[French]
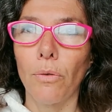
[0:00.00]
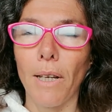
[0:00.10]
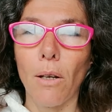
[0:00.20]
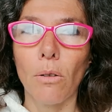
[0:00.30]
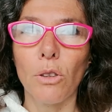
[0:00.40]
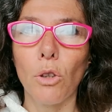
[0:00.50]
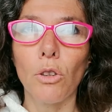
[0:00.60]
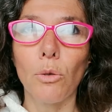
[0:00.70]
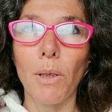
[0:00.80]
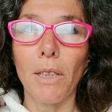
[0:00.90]
fréquence
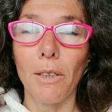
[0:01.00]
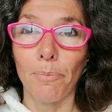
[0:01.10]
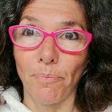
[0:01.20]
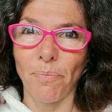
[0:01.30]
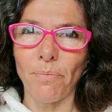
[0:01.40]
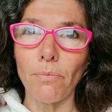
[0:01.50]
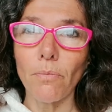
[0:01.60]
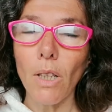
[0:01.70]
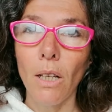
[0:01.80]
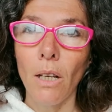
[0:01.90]
cosmique
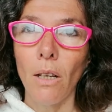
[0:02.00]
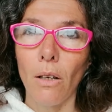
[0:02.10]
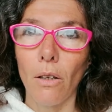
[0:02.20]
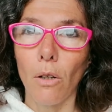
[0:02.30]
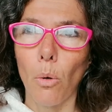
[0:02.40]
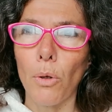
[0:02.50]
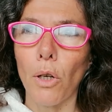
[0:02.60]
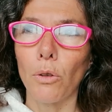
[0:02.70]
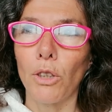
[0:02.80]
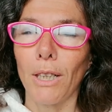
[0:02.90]
euh, au
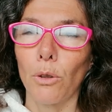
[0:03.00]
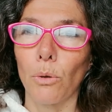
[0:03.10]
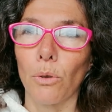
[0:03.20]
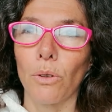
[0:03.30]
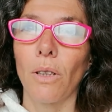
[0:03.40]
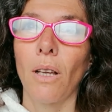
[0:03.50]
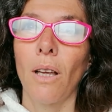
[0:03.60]
cœur de chaque chose.